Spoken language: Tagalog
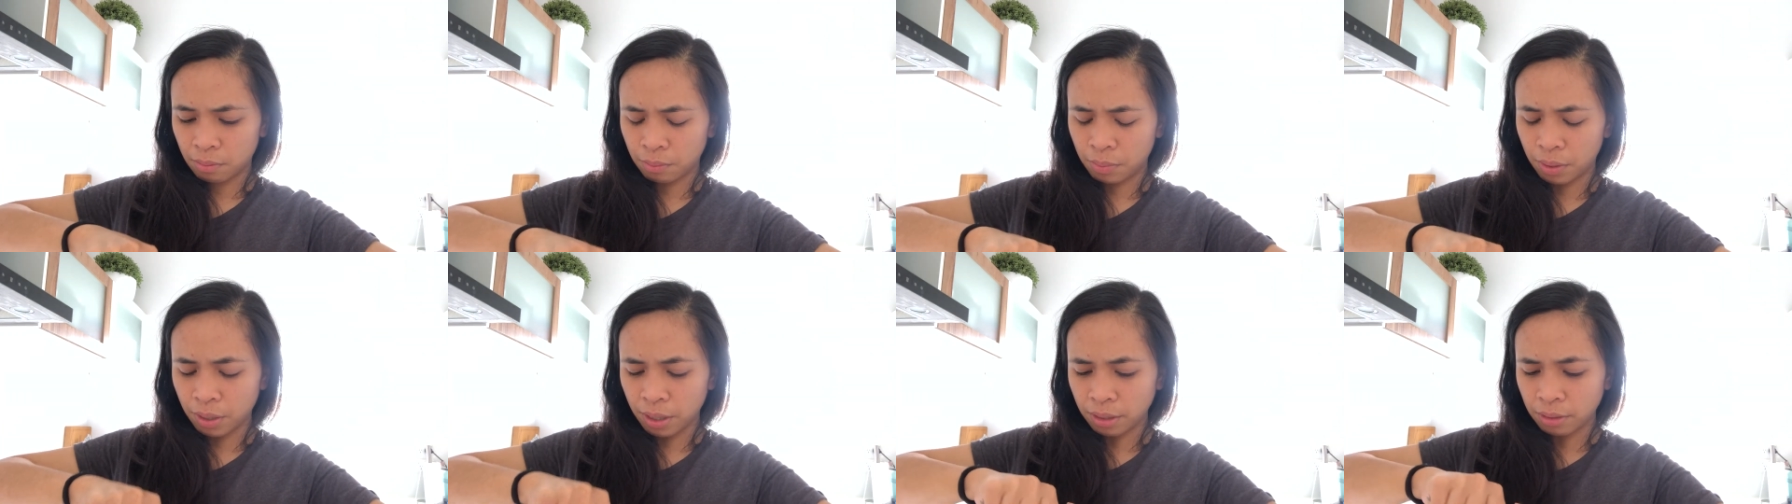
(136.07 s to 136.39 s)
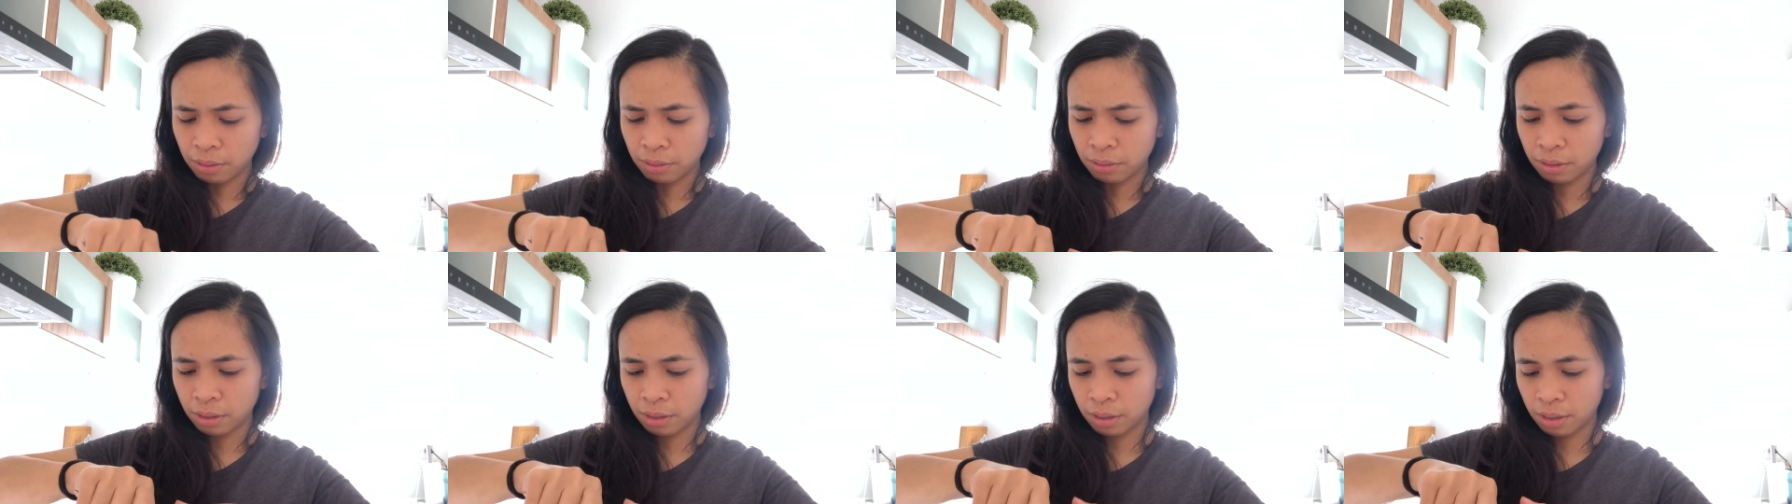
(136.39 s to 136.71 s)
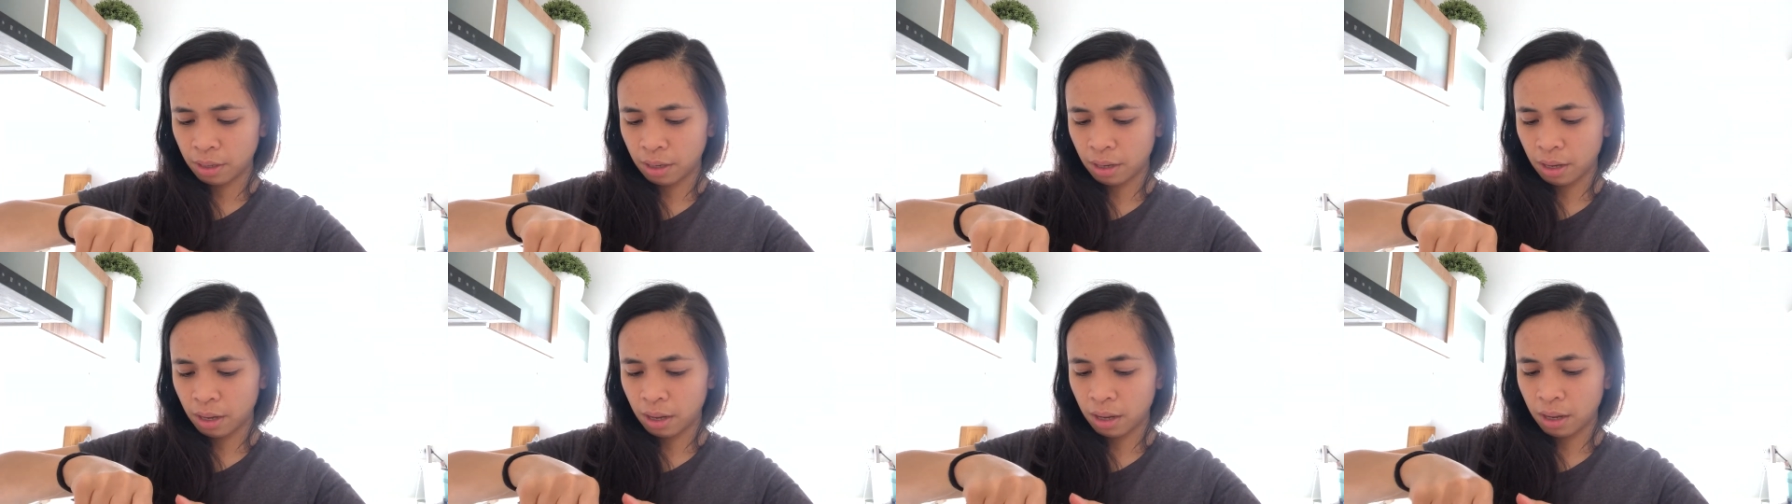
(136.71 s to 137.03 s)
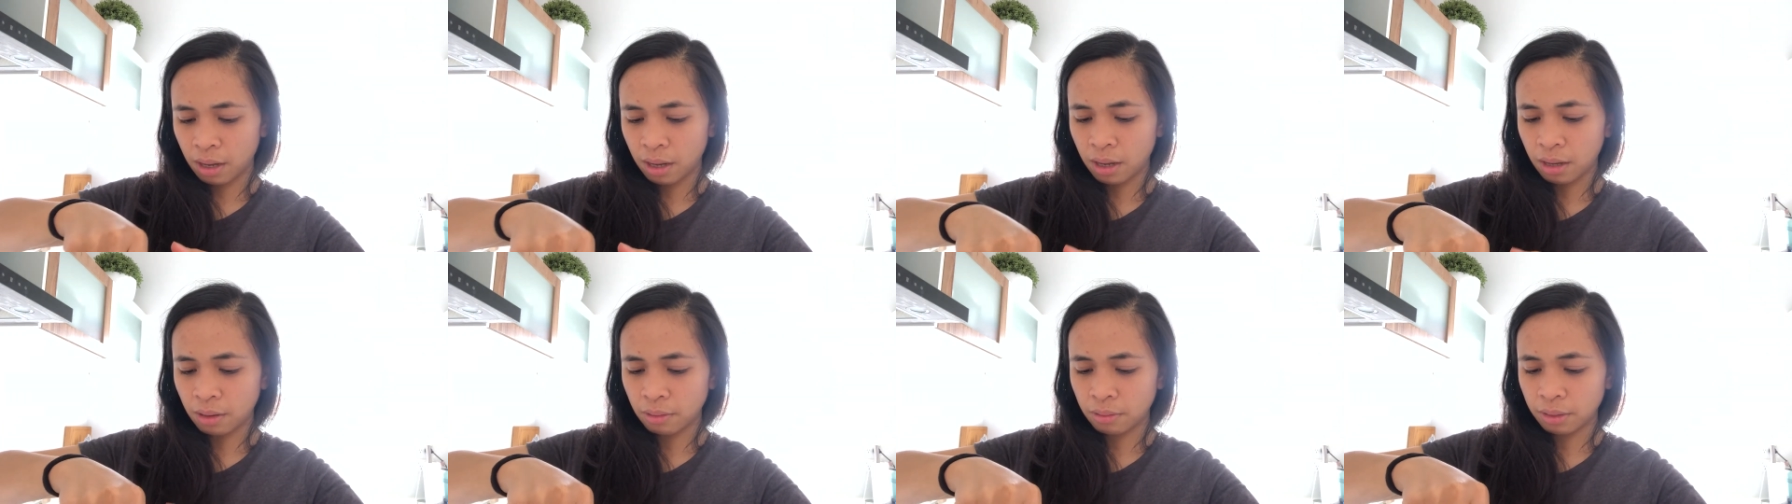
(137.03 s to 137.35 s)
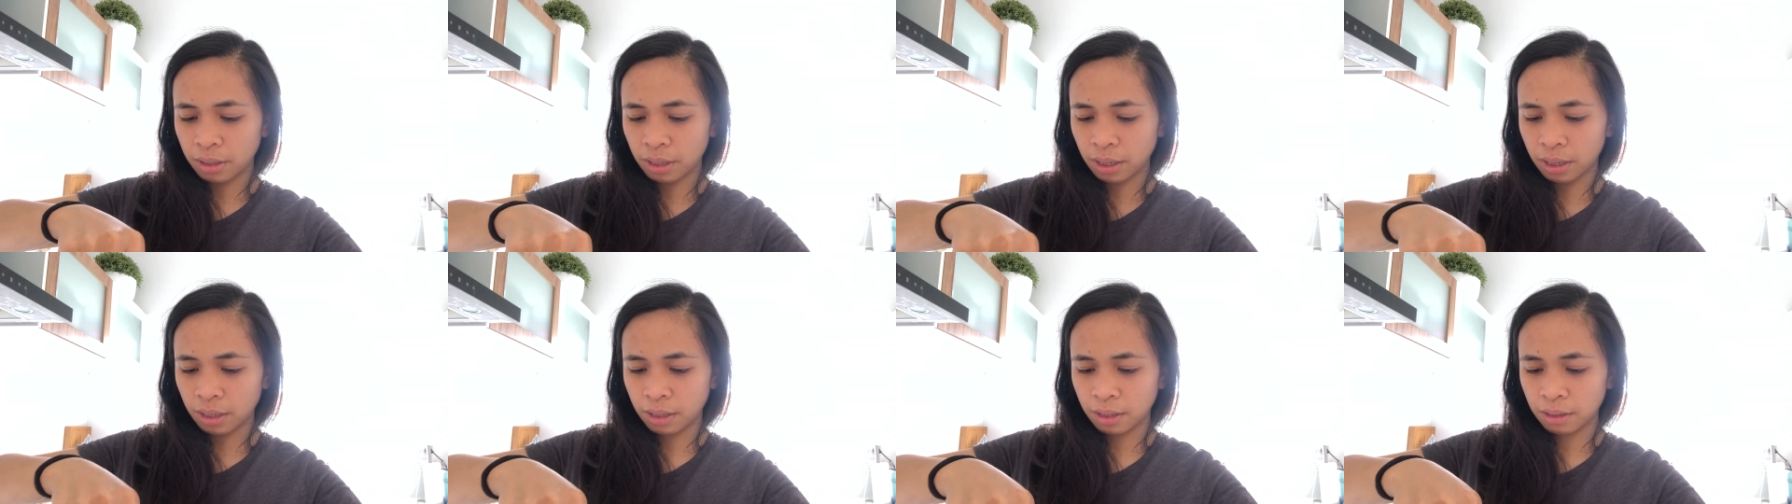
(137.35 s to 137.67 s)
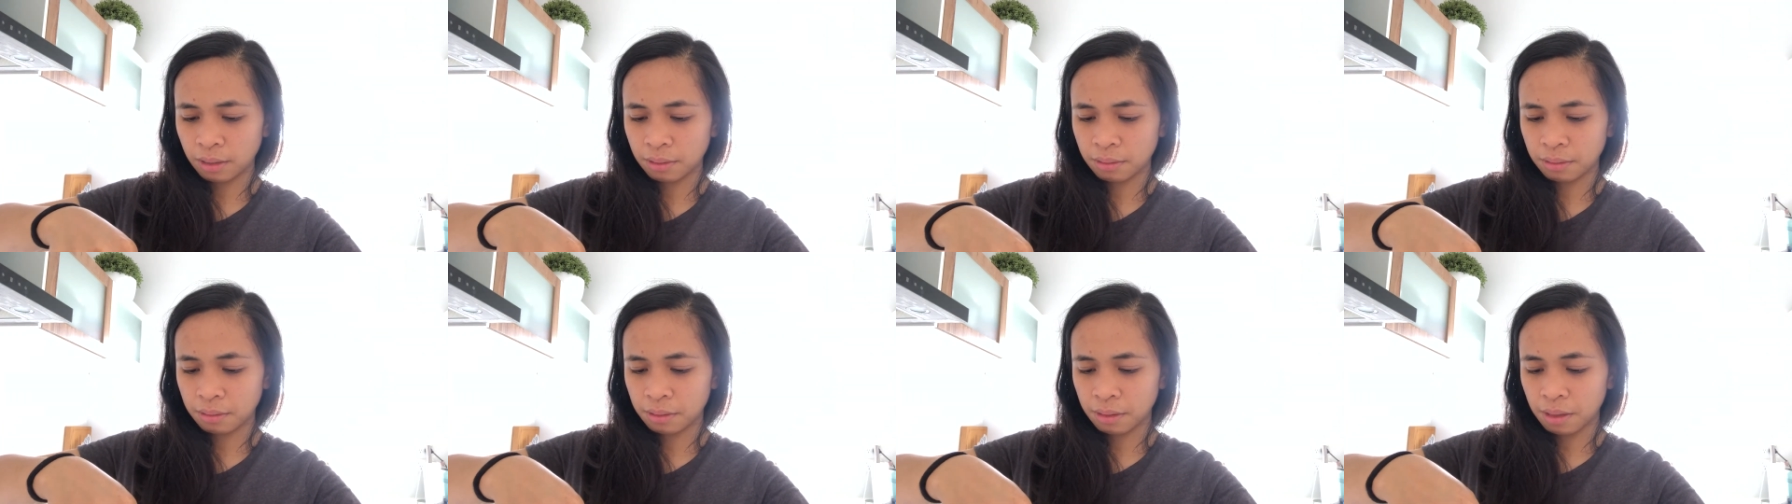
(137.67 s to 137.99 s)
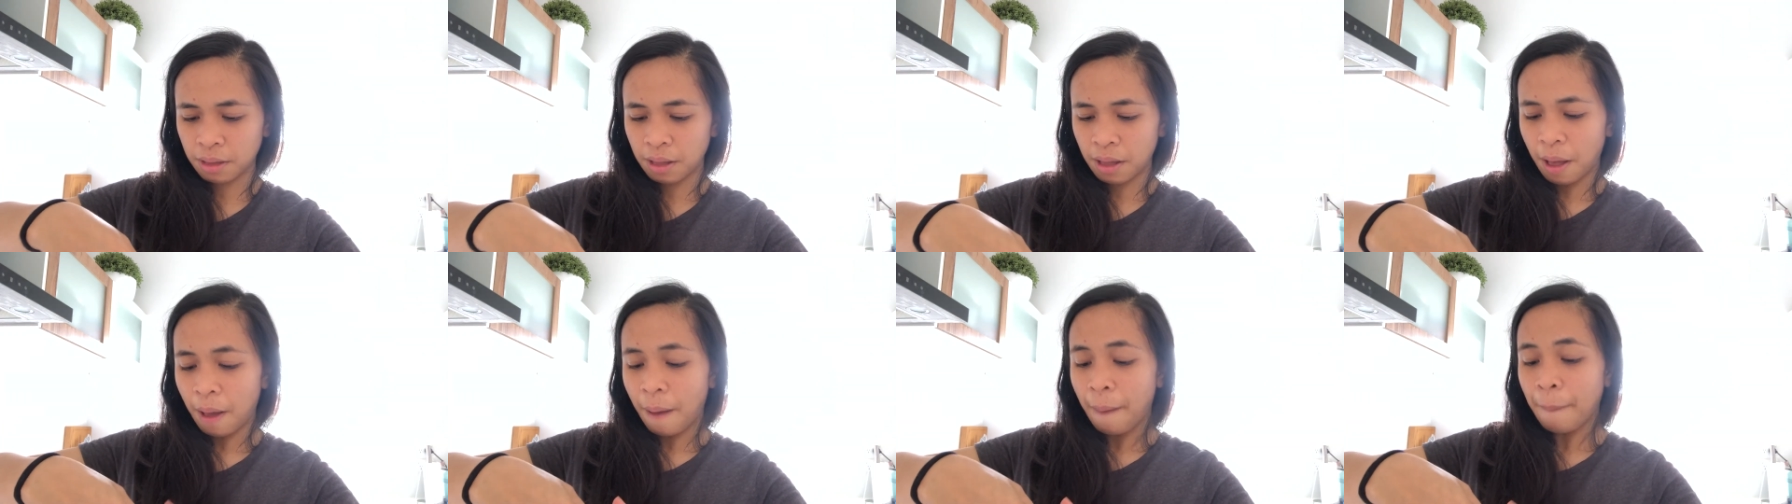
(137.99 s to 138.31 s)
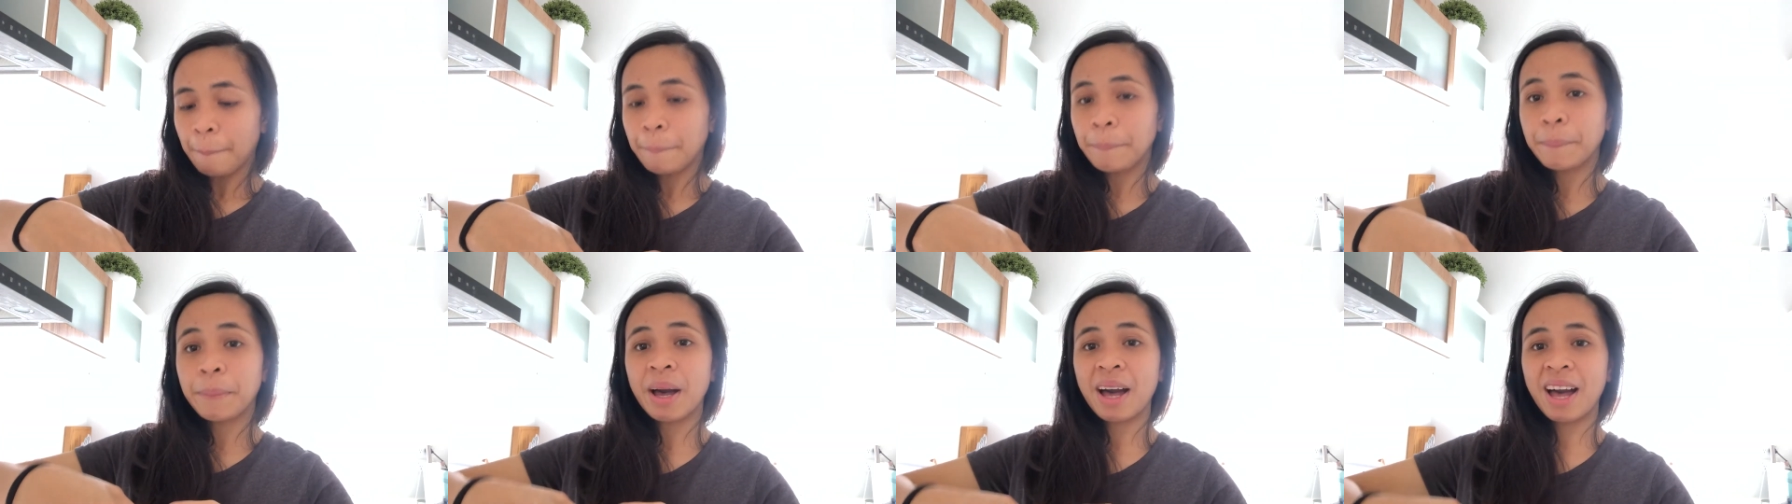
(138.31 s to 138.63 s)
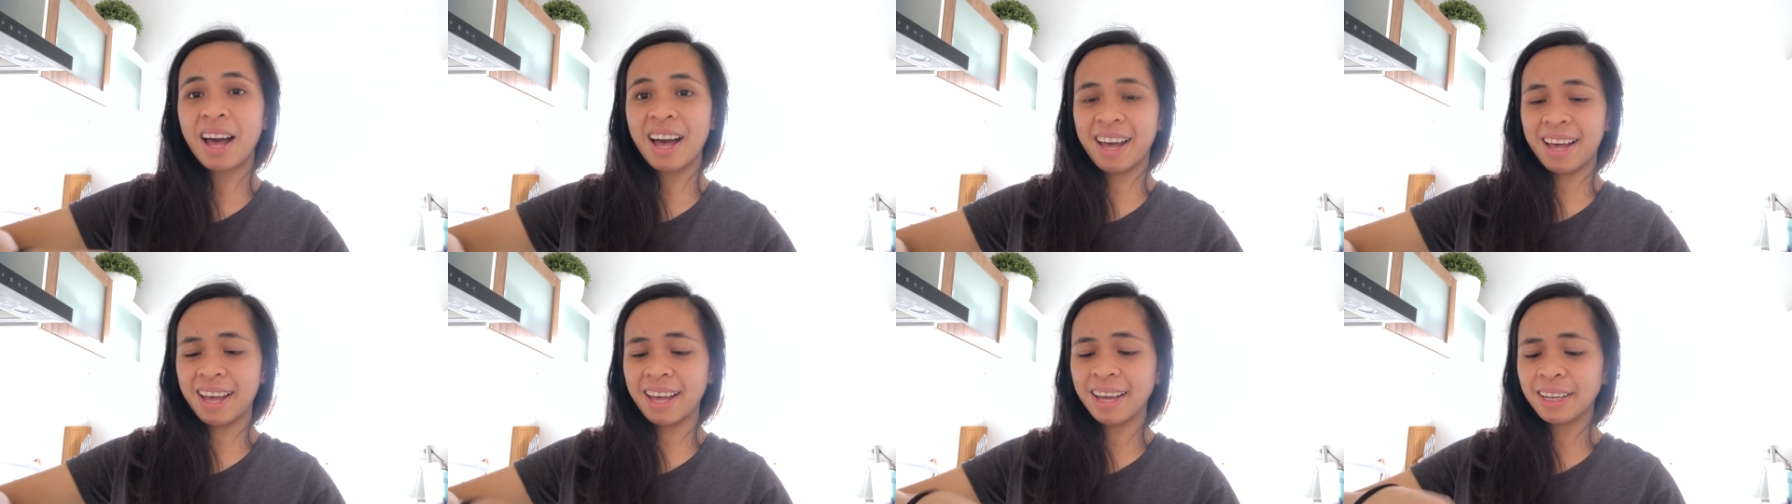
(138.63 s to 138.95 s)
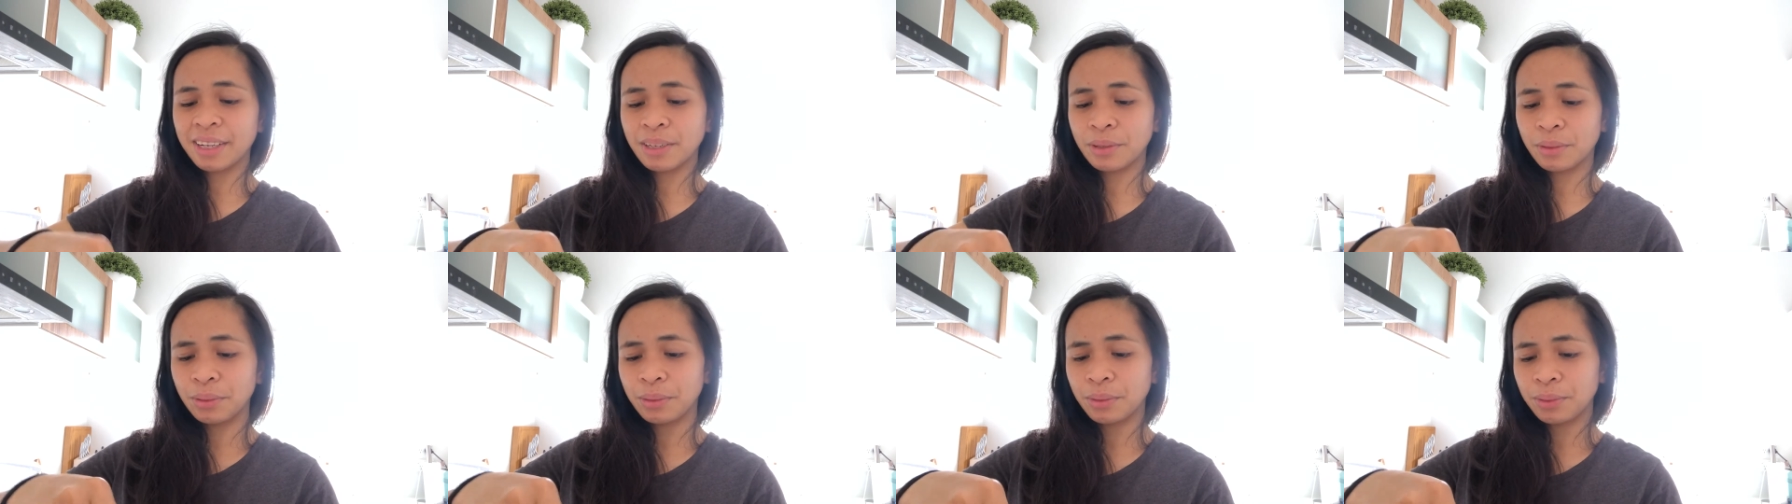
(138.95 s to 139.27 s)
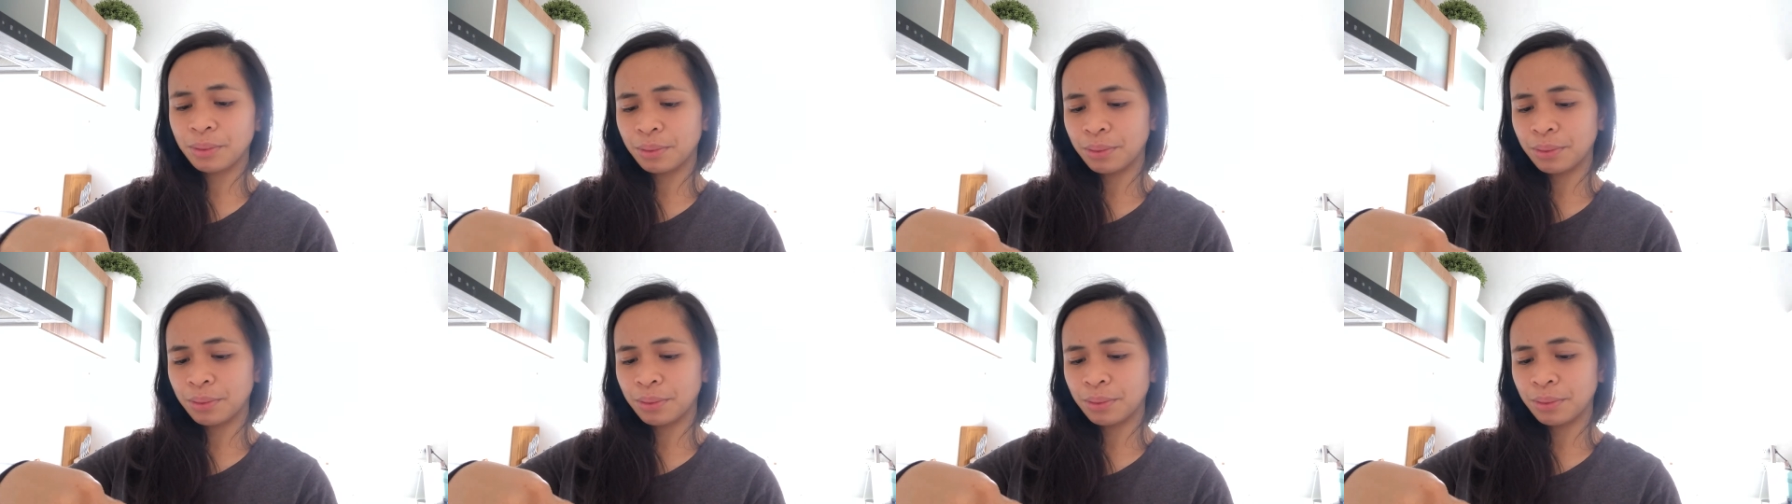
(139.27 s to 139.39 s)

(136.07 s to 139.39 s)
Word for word: Paano? Ah, okay. Paano?